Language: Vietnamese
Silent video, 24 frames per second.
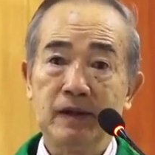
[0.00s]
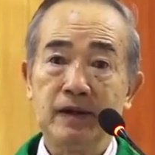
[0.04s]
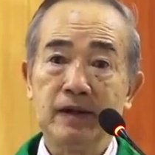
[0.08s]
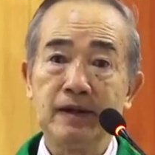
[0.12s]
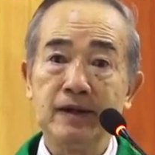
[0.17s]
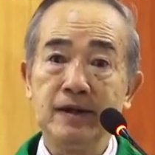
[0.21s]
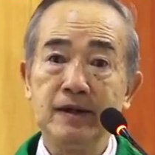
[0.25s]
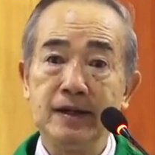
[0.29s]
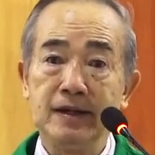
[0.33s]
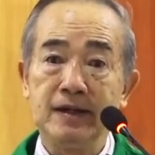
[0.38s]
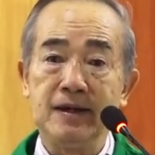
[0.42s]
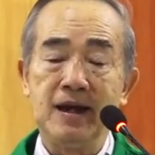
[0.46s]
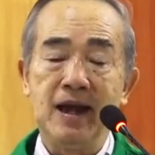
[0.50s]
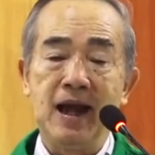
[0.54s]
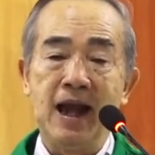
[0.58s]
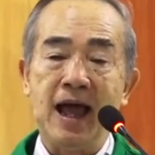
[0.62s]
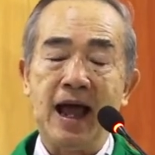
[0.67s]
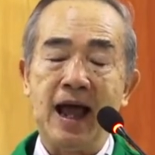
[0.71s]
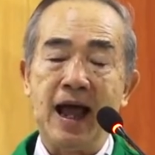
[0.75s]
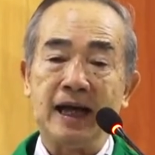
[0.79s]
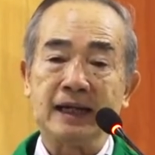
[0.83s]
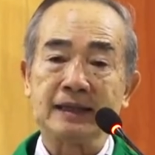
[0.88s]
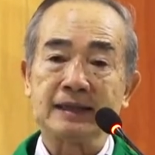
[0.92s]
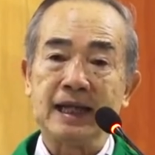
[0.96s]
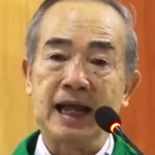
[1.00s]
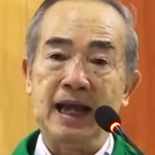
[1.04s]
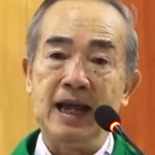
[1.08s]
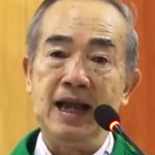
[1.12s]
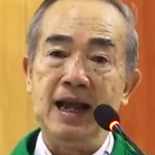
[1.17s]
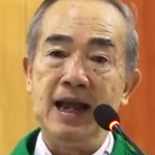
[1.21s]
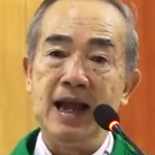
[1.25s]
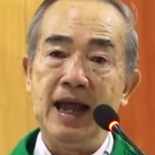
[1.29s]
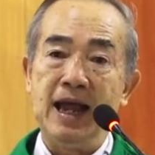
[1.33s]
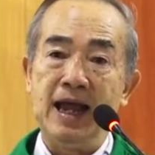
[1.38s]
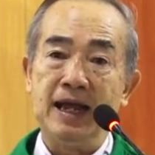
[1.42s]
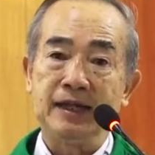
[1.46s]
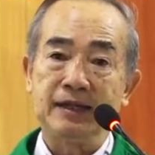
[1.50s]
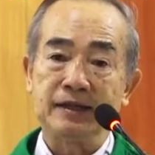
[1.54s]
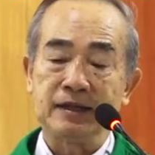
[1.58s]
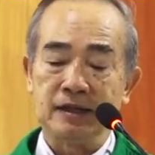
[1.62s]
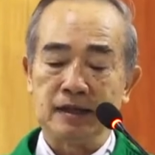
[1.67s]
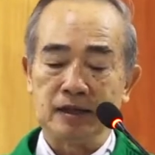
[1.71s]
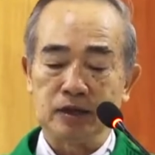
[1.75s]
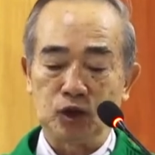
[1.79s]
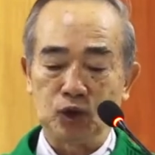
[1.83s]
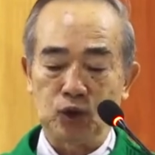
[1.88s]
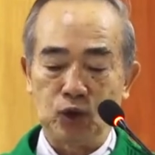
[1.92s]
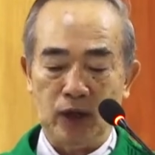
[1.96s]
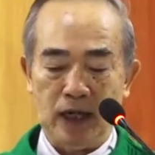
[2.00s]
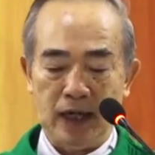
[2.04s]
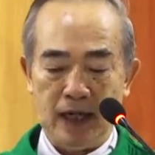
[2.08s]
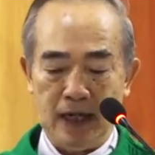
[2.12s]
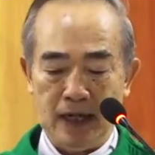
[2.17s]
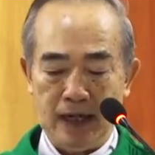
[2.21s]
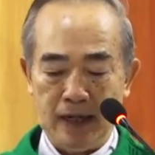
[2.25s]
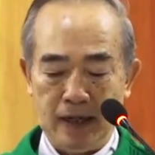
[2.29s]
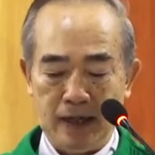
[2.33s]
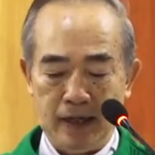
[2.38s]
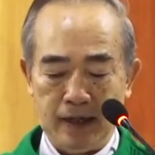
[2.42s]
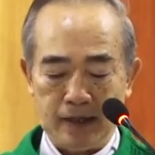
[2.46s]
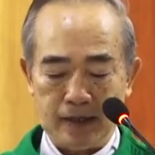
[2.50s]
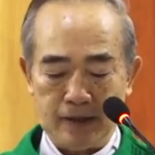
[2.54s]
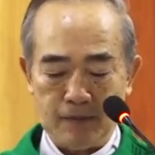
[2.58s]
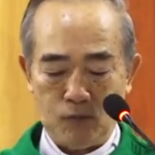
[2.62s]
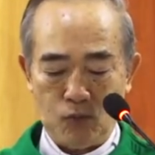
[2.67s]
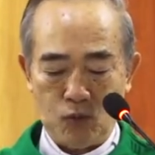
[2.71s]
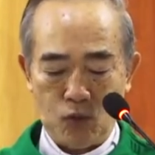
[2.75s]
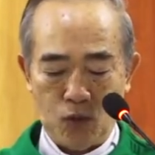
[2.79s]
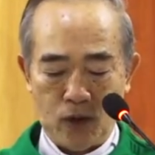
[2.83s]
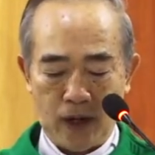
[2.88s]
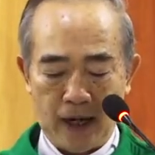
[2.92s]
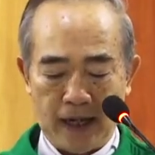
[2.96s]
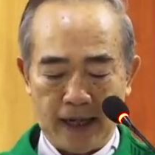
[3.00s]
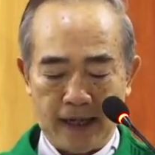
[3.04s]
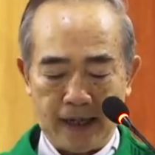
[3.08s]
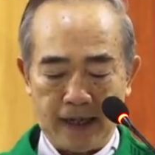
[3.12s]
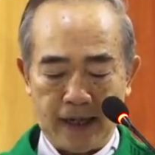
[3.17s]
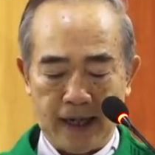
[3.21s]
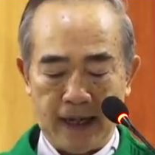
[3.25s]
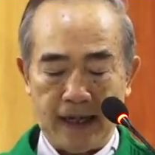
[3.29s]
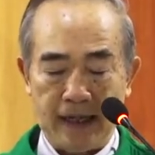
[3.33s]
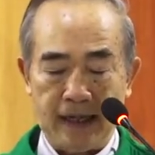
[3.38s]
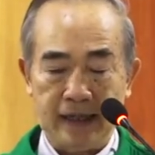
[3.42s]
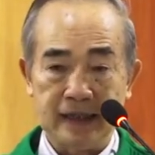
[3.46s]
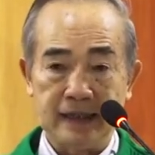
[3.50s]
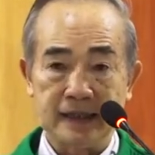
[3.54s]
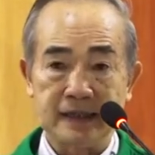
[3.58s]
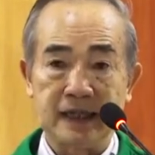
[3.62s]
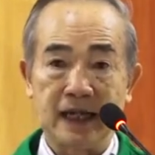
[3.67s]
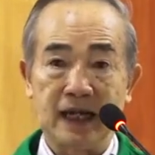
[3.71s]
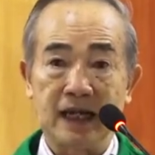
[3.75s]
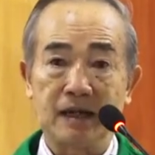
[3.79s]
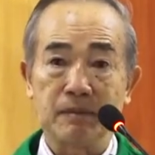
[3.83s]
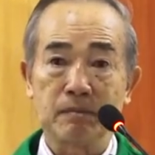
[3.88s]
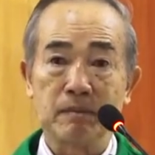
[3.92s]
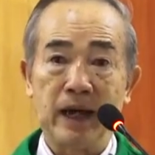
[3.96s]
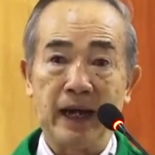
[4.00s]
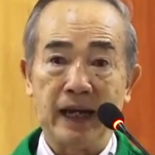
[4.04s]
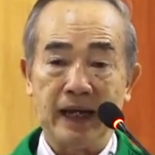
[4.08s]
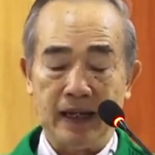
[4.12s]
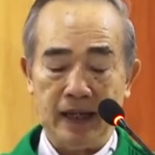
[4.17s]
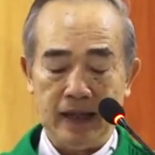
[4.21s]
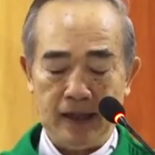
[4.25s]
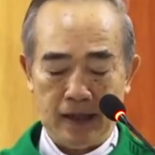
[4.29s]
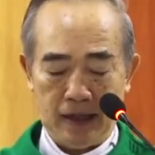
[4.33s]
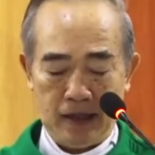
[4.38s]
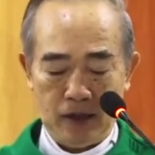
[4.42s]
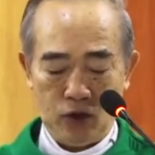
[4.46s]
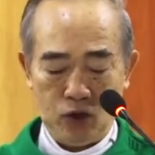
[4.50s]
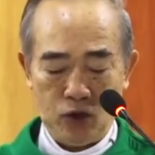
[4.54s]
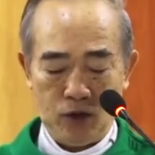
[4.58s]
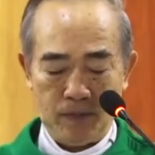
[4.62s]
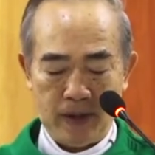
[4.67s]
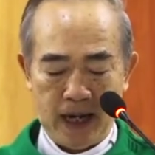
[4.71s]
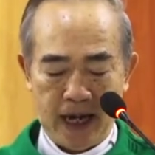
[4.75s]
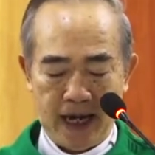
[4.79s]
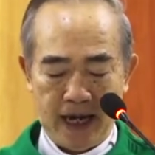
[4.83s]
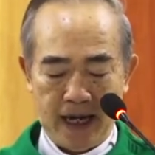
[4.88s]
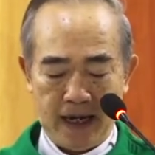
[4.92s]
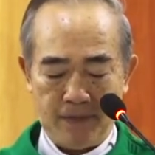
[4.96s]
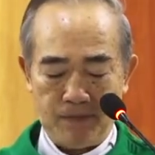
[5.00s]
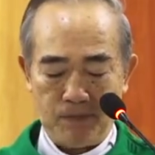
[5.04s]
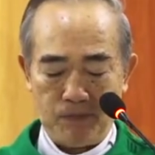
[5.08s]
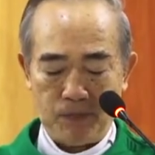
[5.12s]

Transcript: ít là thánh lễ trực tuyến trong hoàn cảnh dịch bệnh như hôm nay.